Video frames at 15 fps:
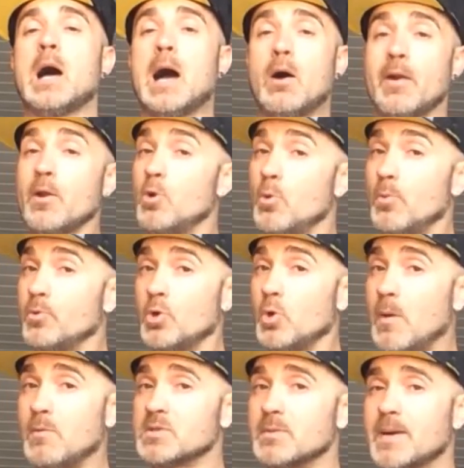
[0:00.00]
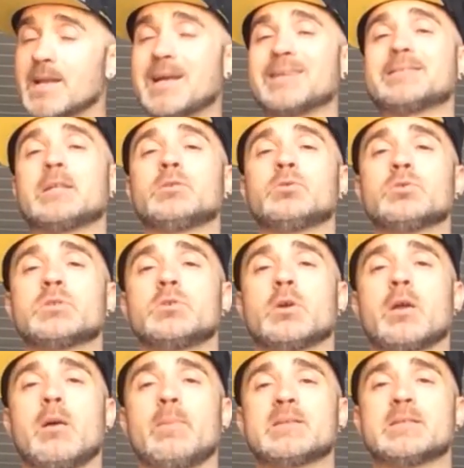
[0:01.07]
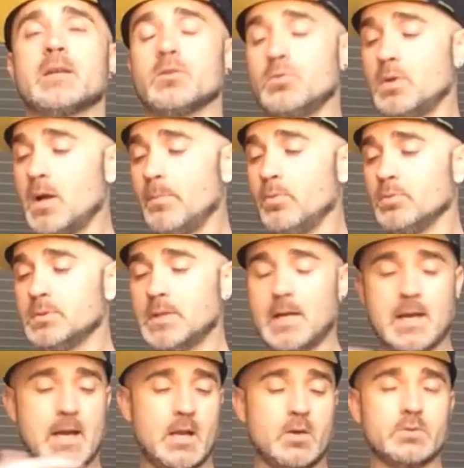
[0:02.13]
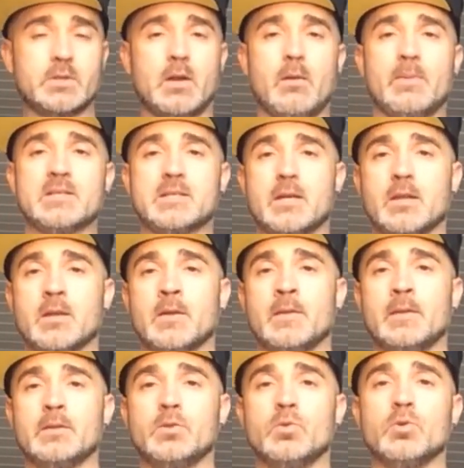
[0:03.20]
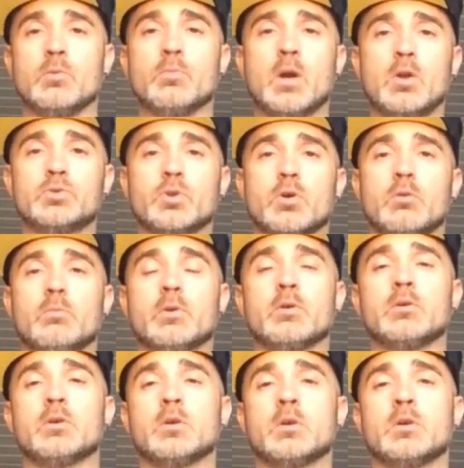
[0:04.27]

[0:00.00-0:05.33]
Ahora no lo vamos a marcar tanto, sino que va a pasar de una punta a la otra. Va a pasar de un hombro al otro hombro.